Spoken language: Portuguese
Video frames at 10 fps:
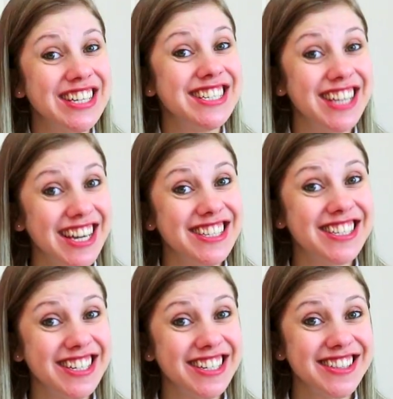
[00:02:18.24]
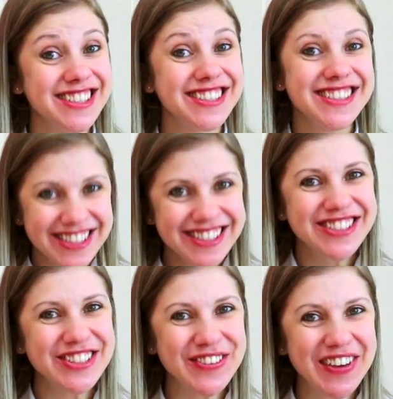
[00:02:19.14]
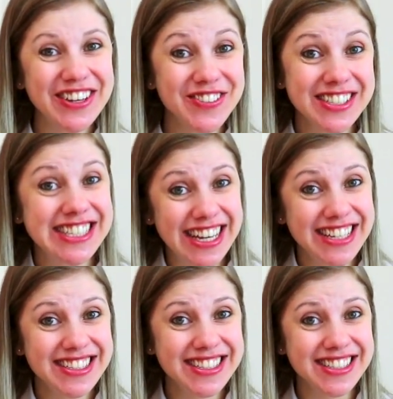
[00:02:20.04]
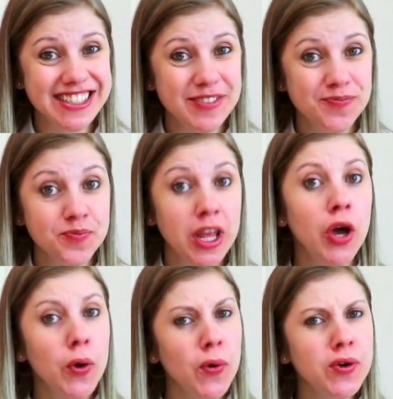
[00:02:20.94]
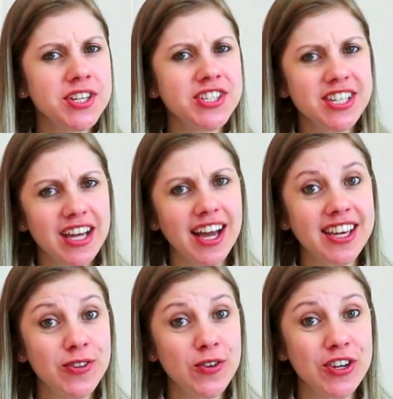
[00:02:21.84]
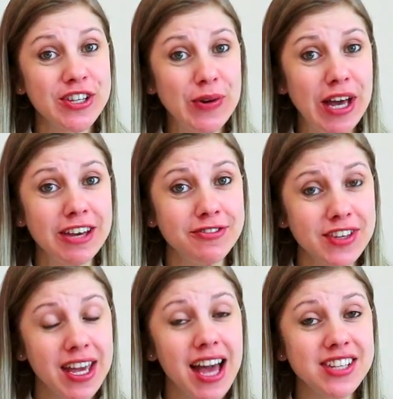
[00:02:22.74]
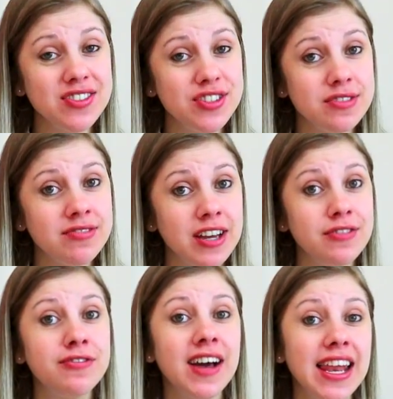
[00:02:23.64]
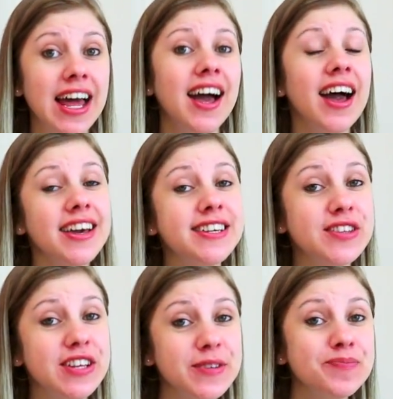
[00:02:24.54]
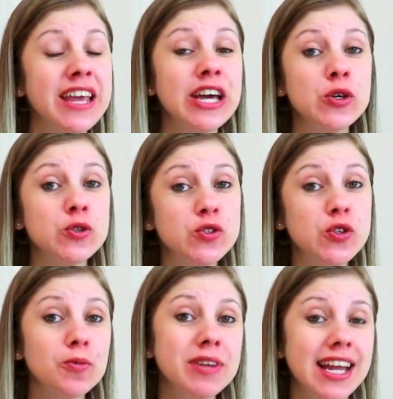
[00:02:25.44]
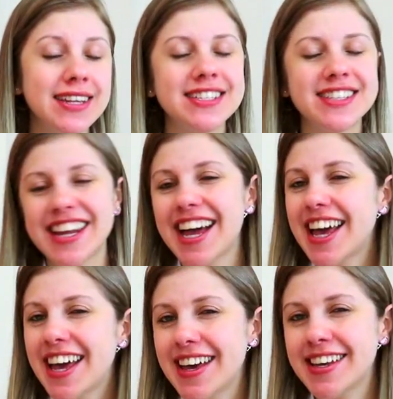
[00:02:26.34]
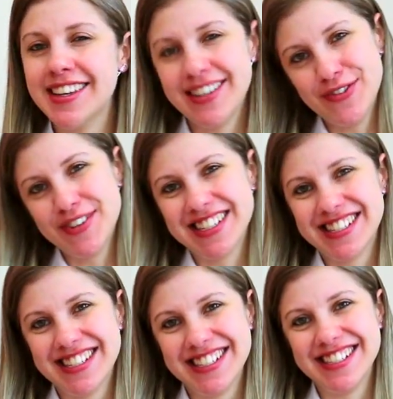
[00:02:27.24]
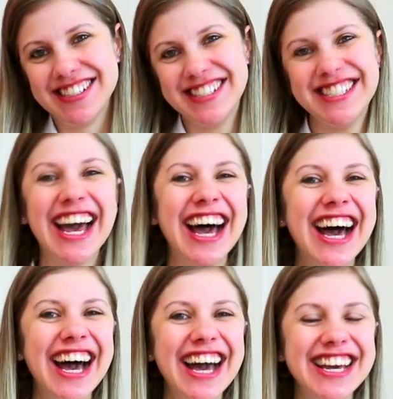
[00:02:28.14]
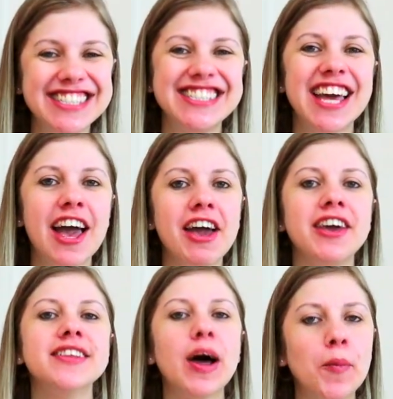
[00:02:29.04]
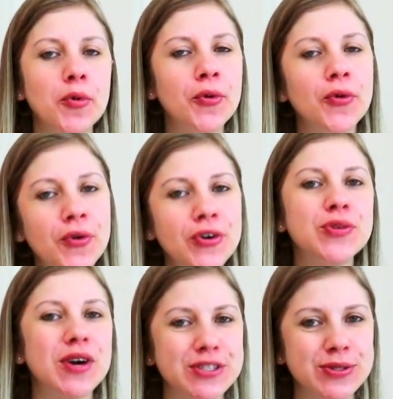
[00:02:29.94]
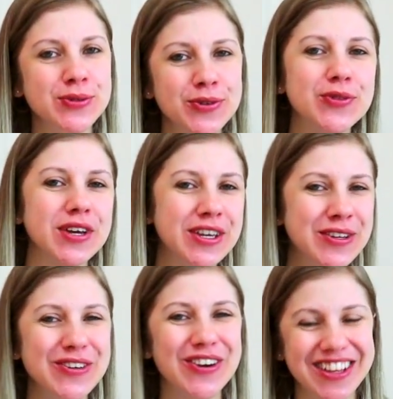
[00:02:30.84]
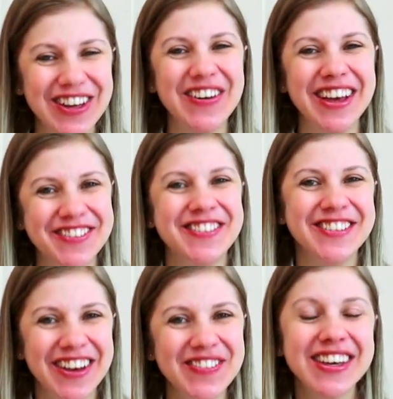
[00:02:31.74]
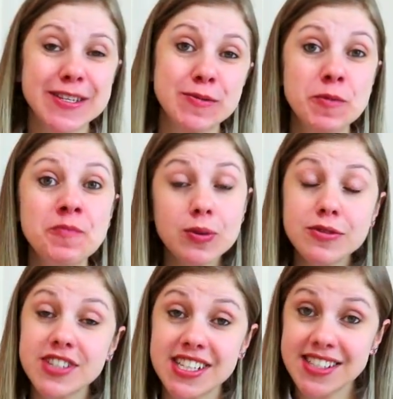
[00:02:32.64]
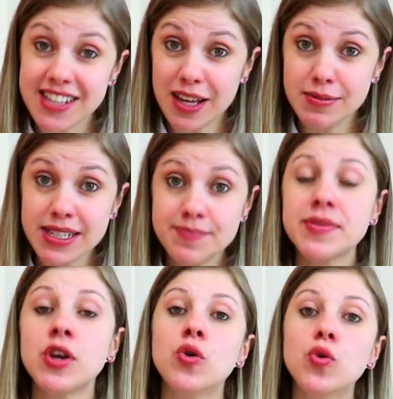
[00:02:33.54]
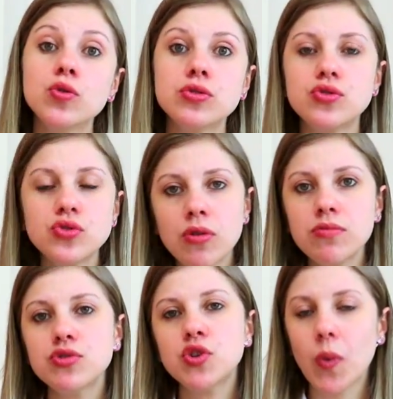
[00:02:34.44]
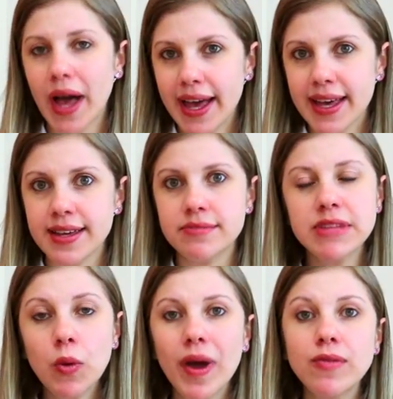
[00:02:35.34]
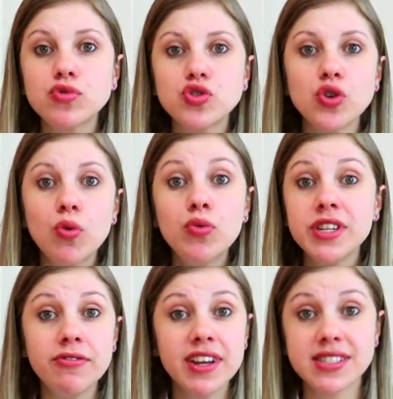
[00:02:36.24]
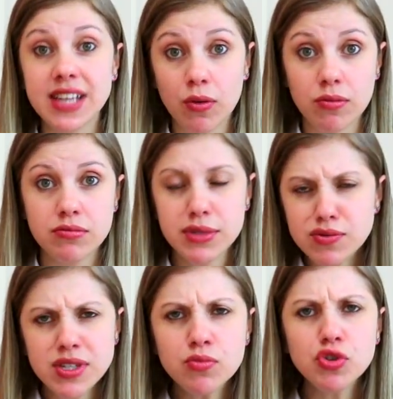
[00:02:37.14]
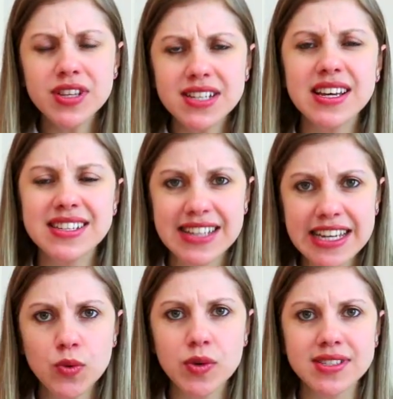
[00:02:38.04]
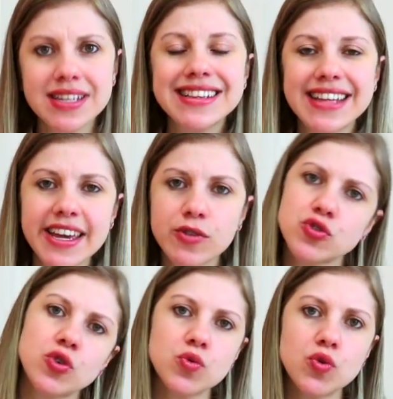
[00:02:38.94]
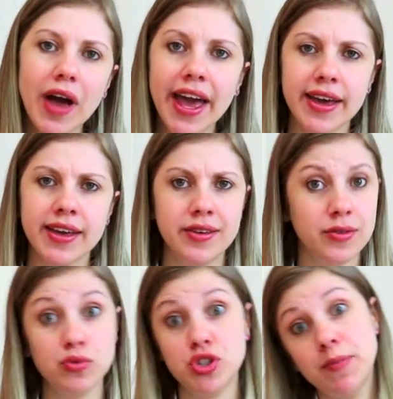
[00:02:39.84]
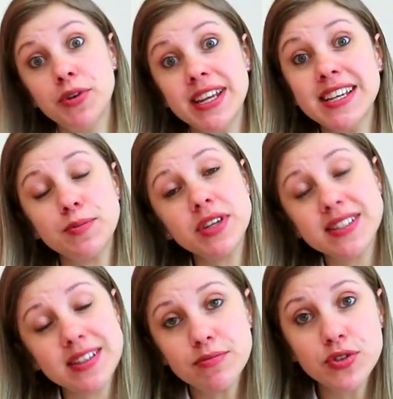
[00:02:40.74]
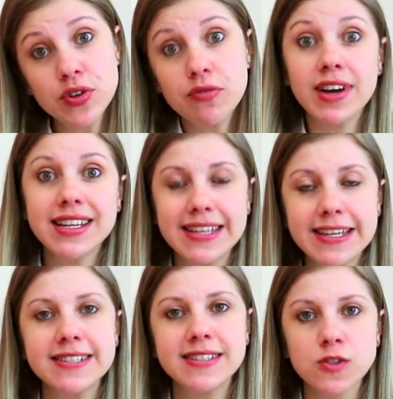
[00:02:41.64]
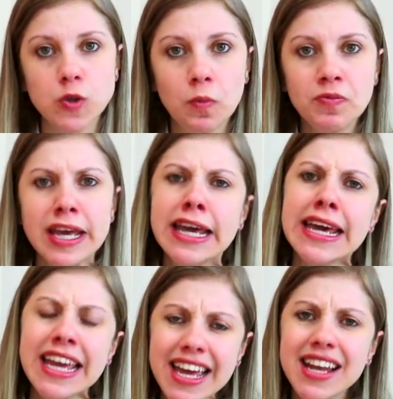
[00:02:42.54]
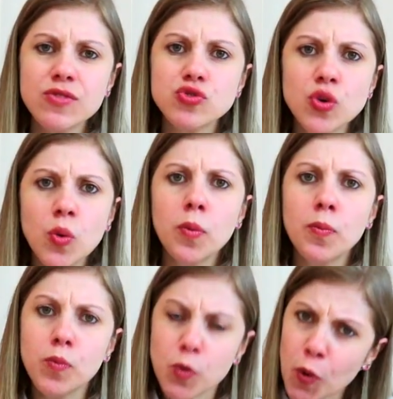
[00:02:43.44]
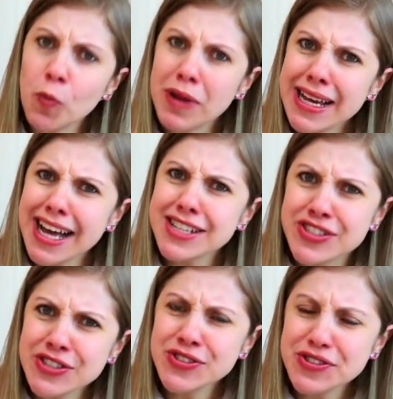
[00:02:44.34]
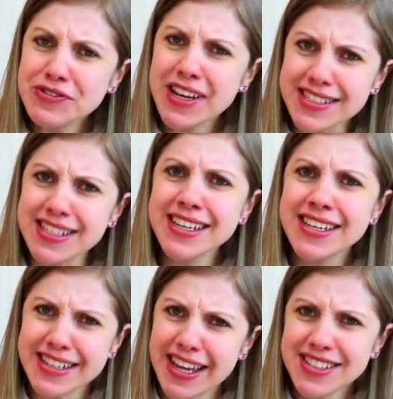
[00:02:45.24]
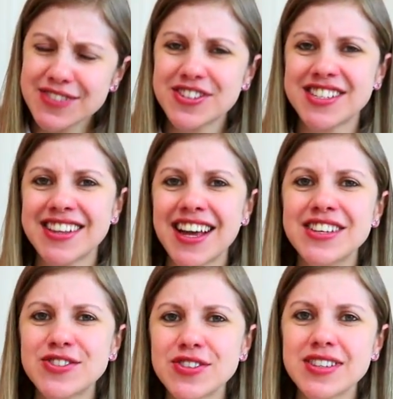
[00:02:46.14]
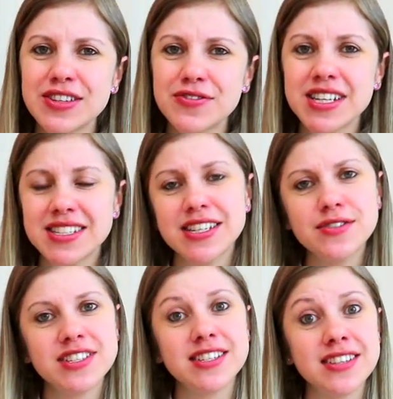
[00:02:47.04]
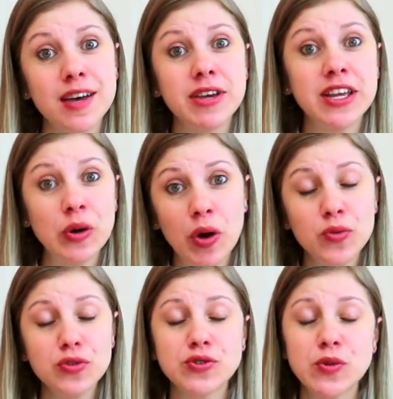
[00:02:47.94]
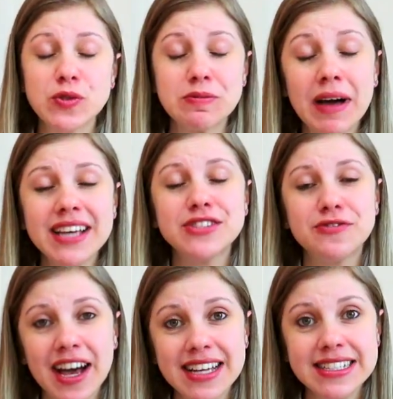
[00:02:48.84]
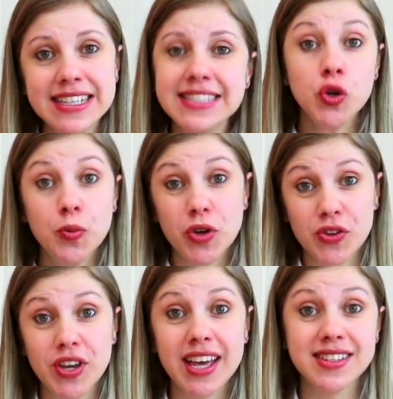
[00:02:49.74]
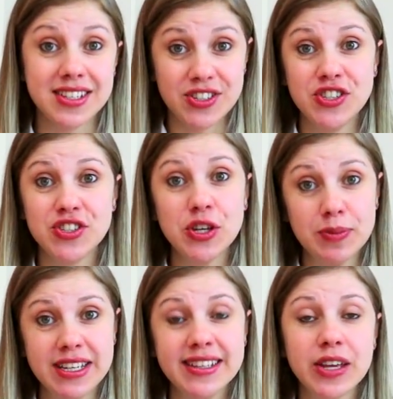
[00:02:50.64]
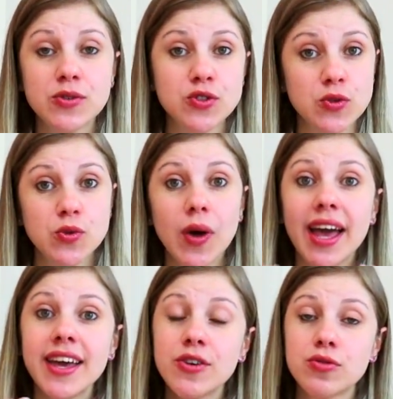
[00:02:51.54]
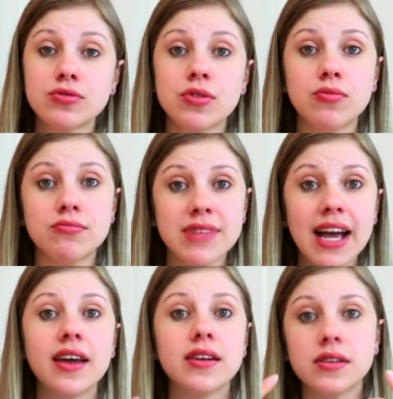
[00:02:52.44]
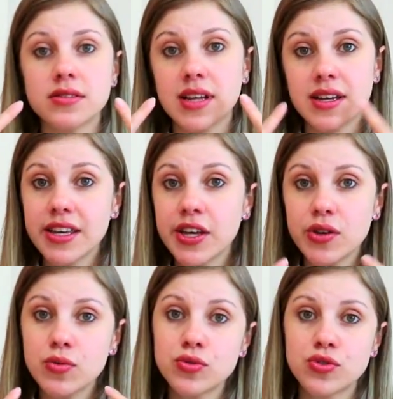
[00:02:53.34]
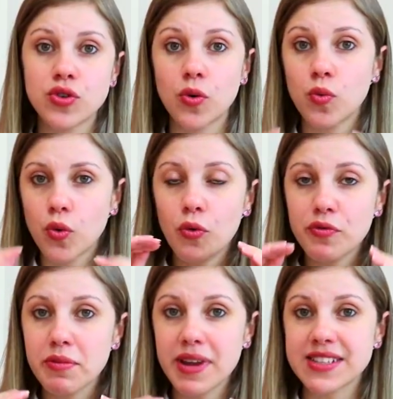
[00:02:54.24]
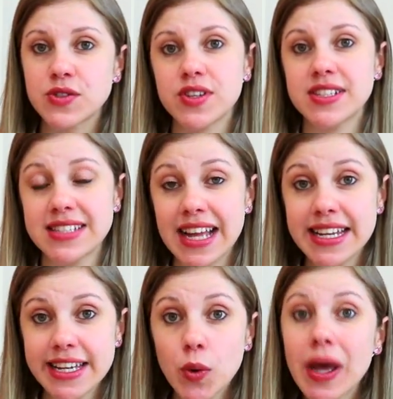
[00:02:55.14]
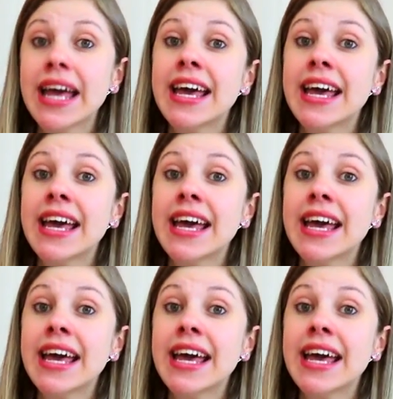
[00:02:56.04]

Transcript: Oi, gente! Tudo bem com vocês? Hoje, aqui no Coquetel F, a gente vai falar ainda sobre a letra R em francês. Ah, esse R dá muito assunto aqui no Coquetel F, não é mesmo? Como vocês sabem, o som do R não é um som universal. Não são todas as línguas que têm o som do R. O japonês, por exemplo, não vai ter esse som. E ele é um som complicadinho de fazer, né? Se você tá aí estudando francês, você sabe que não é um dos sons mais fáceis. No português, a gente também tem o som do R, o som na garganta e o som com vibrações na língua.